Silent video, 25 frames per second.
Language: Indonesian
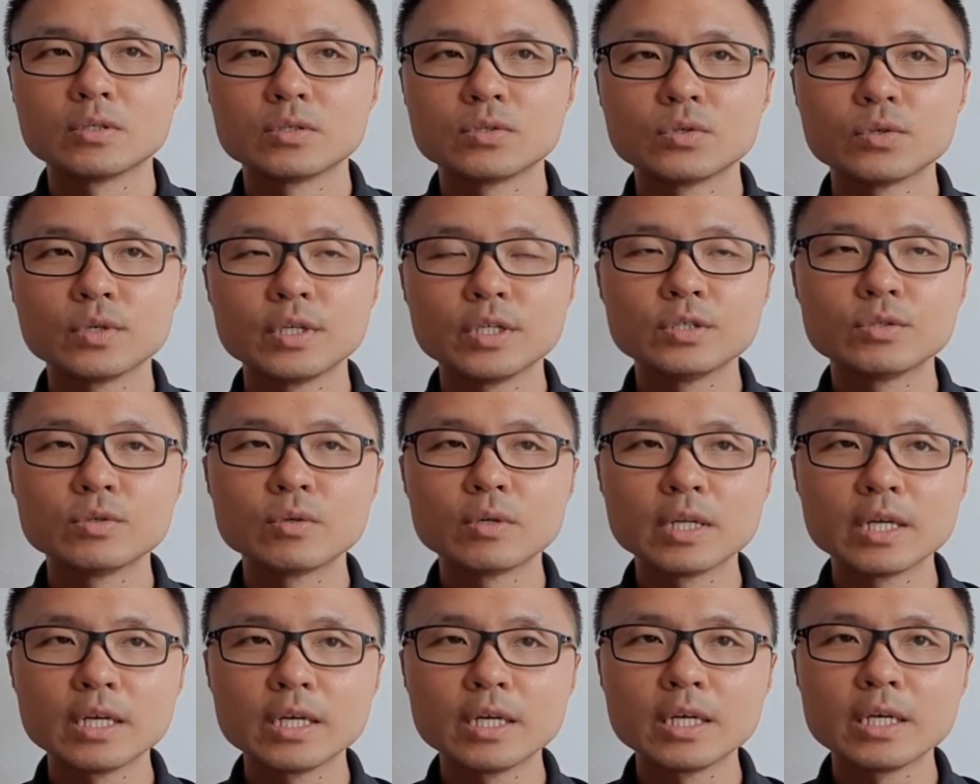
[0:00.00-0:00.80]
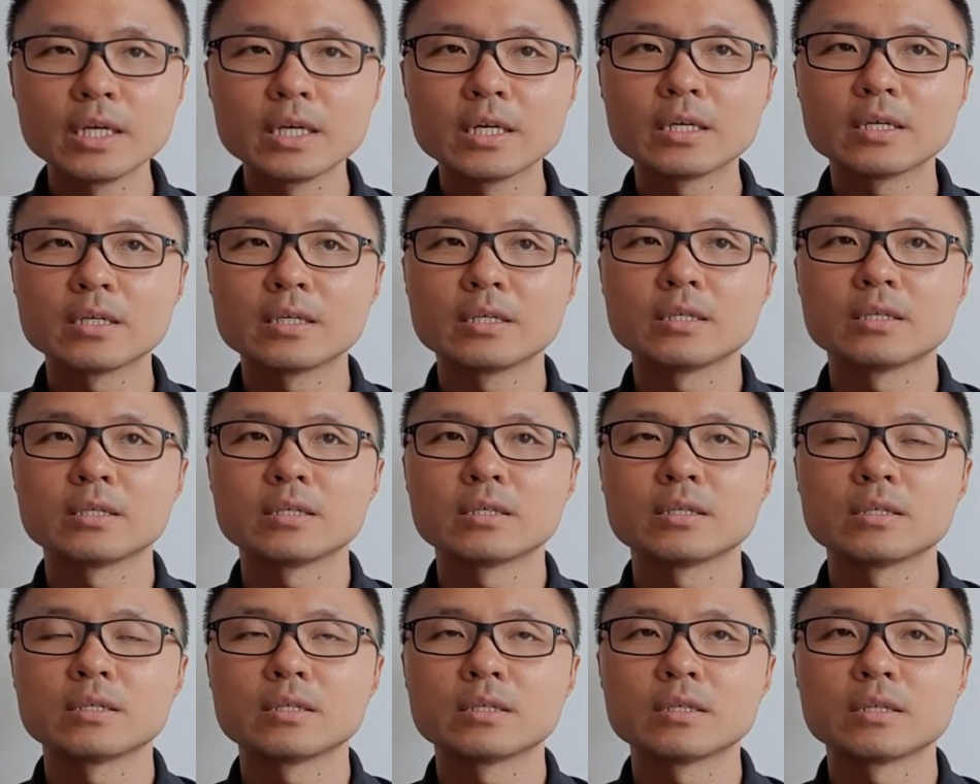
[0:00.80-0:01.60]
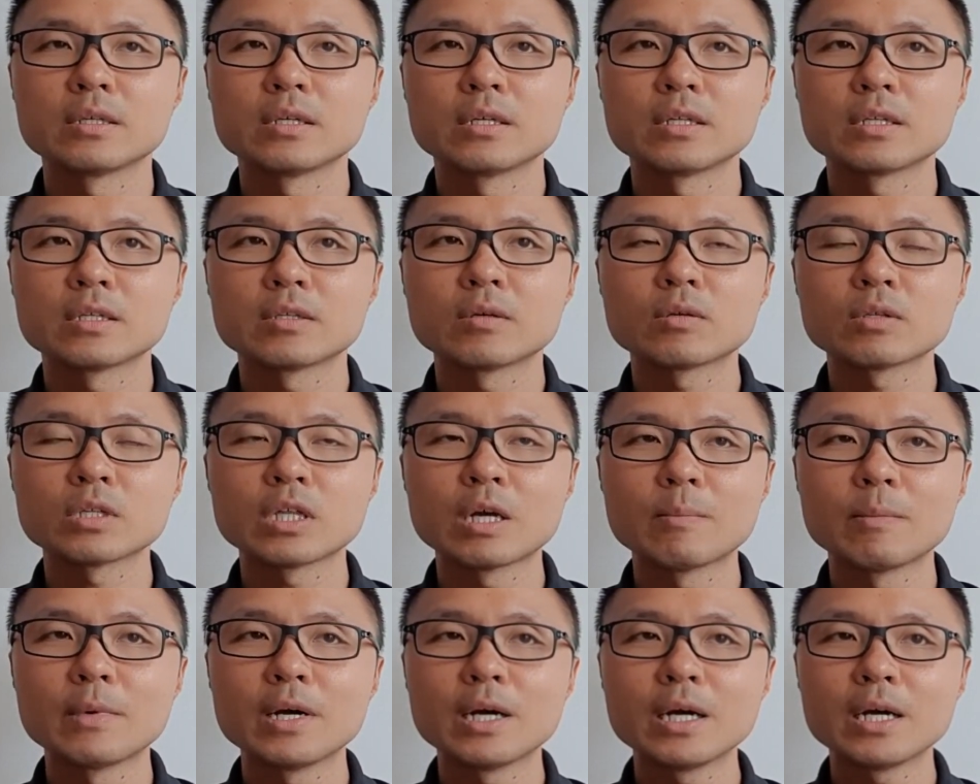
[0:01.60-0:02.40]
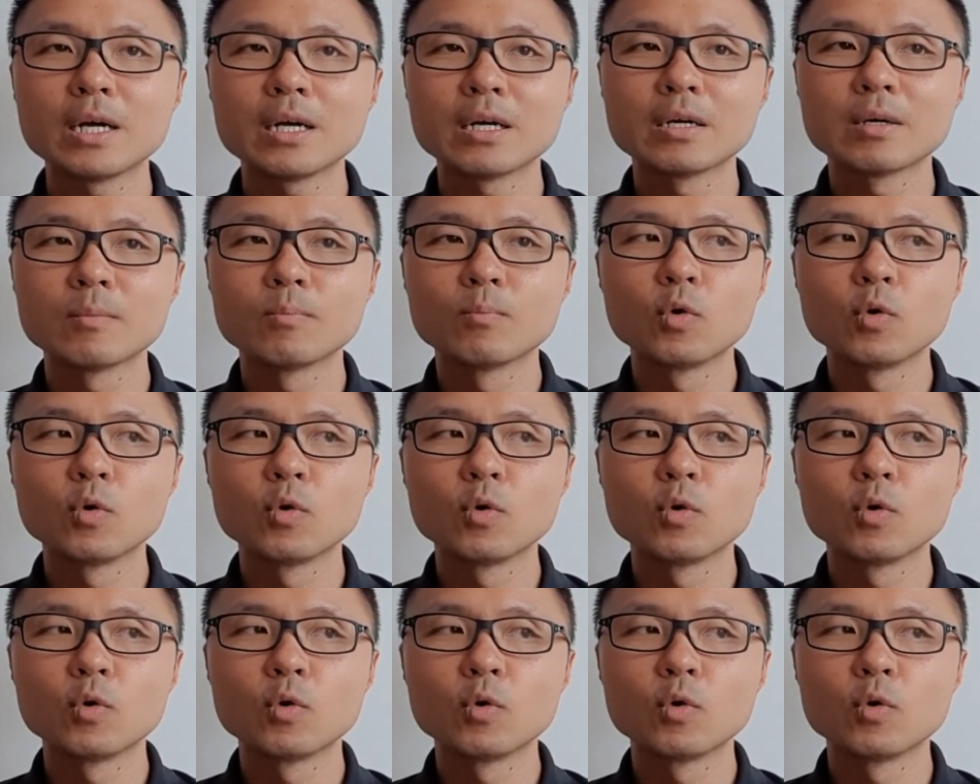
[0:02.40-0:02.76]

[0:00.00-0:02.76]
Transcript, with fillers: Juni, Juli, terutama